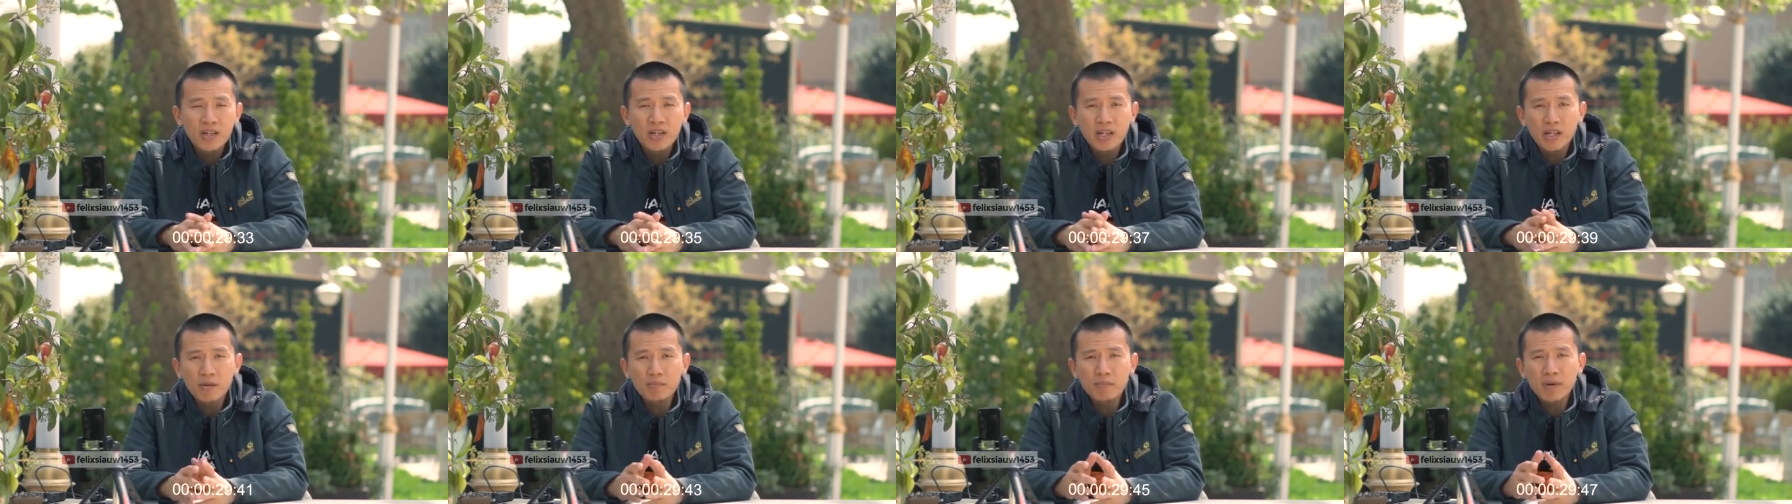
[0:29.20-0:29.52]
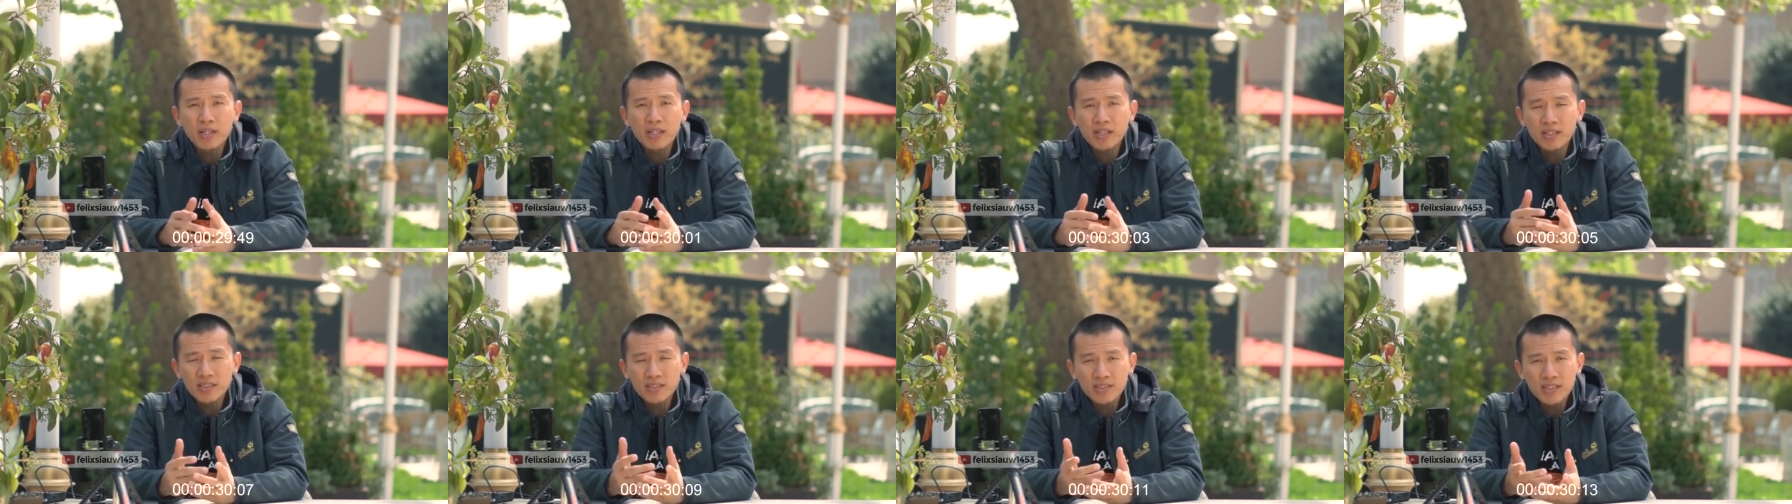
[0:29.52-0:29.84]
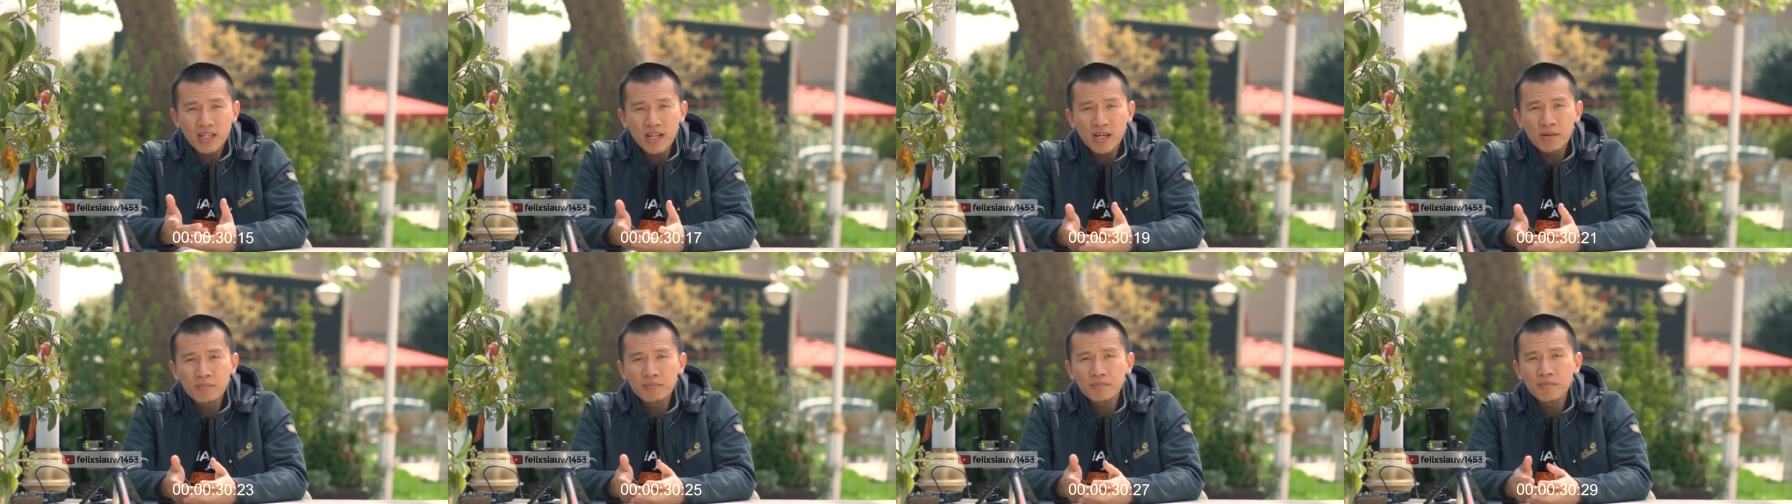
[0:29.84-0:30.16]
nikmat
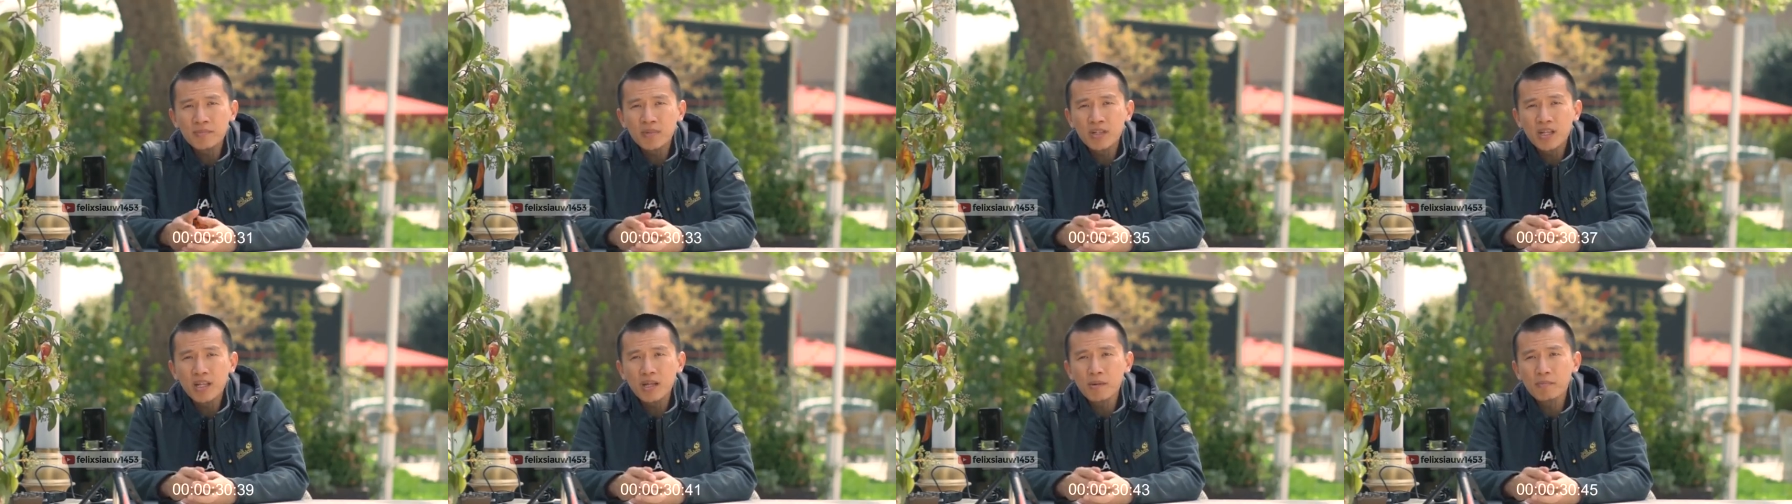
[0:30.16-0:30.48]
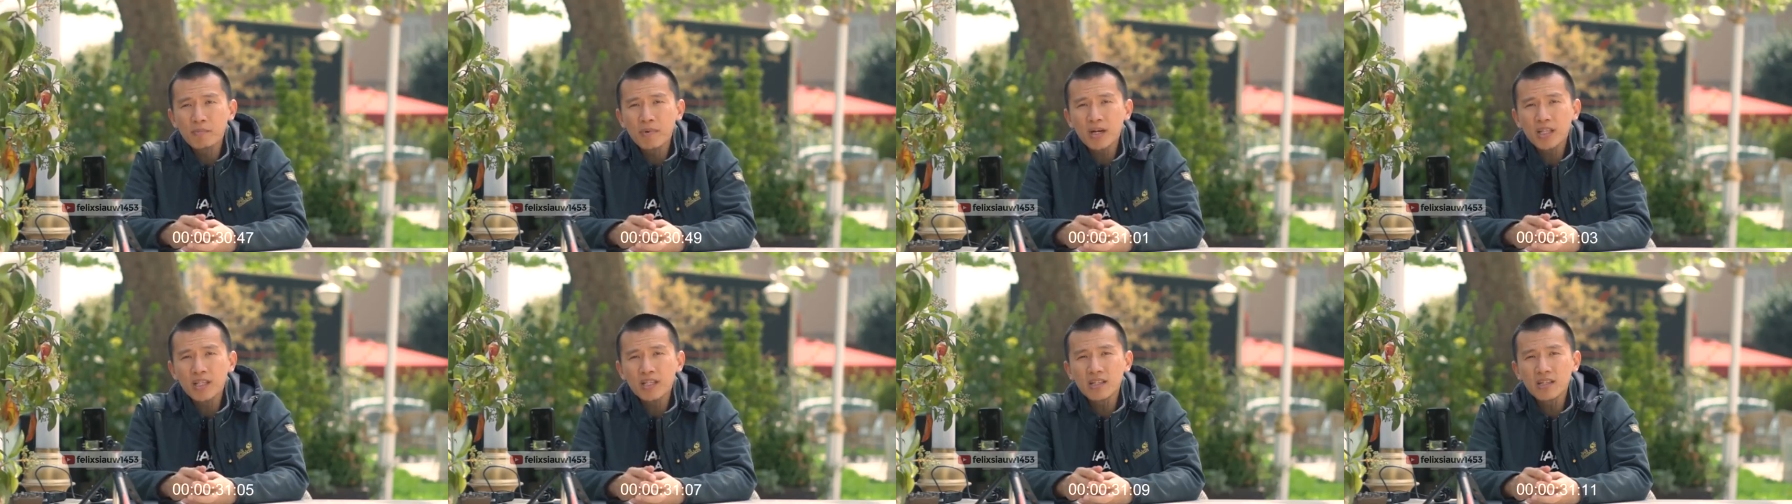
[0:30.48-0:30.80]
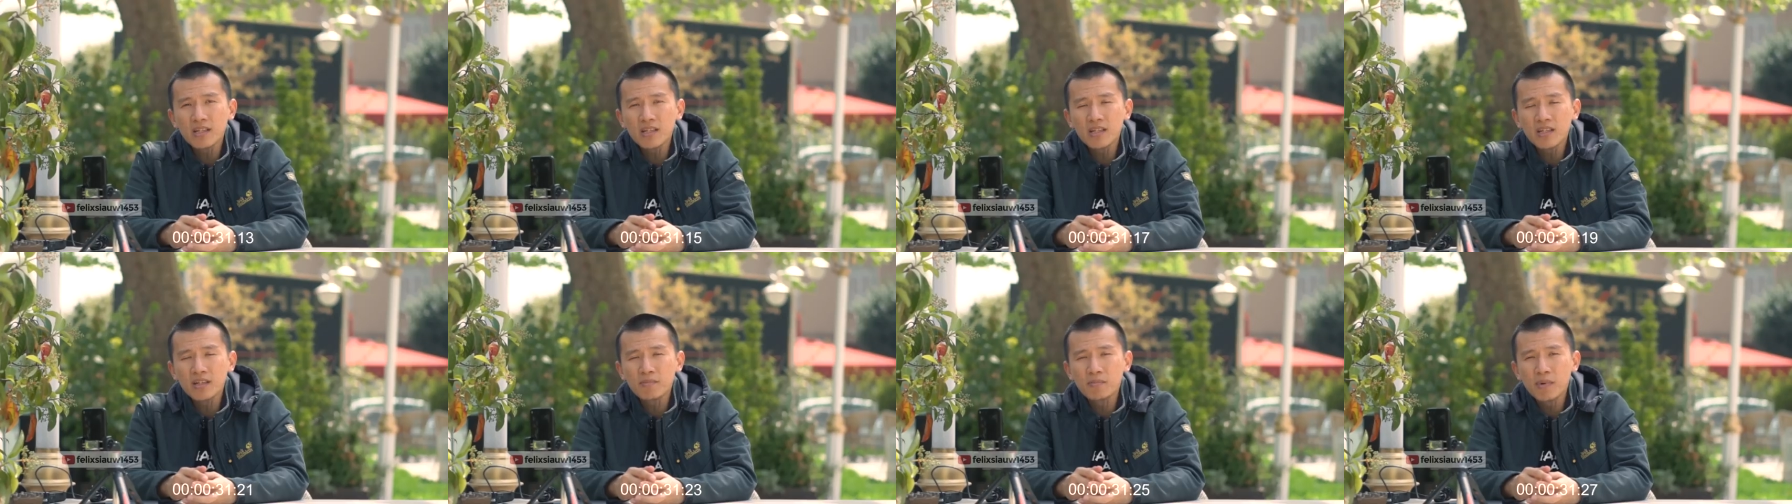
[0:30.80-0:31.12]
Islam, nikmat
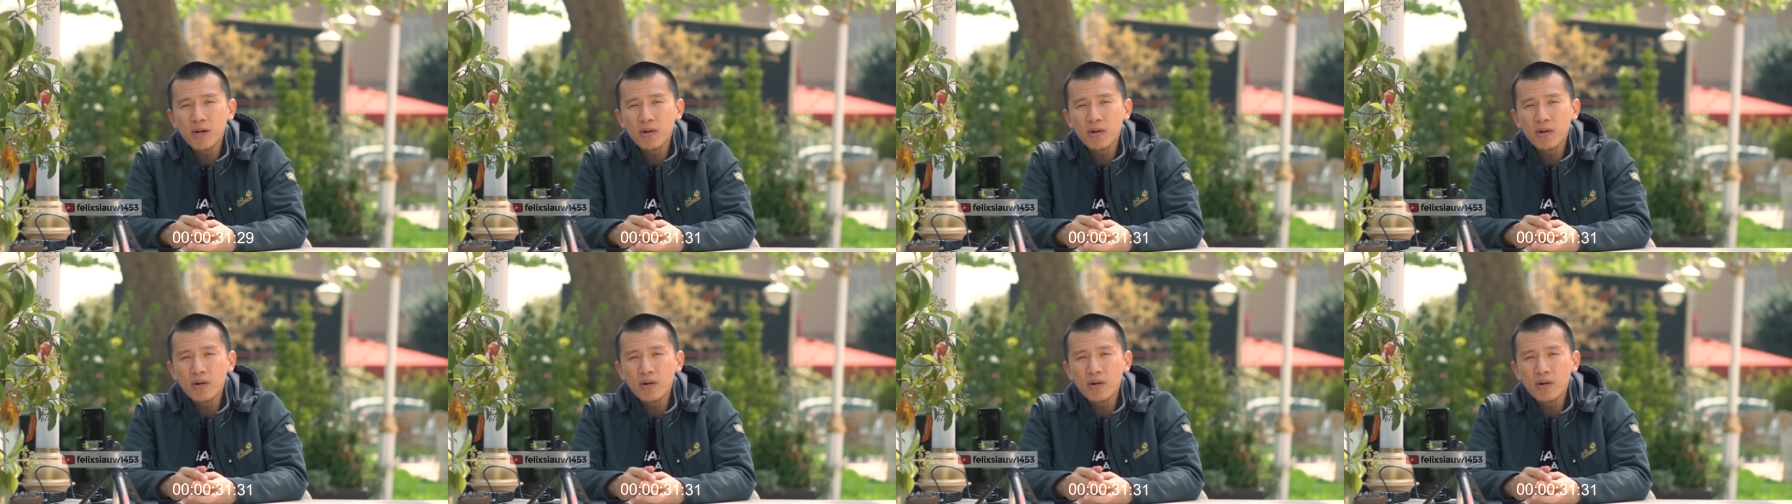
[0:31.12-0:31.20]
eh,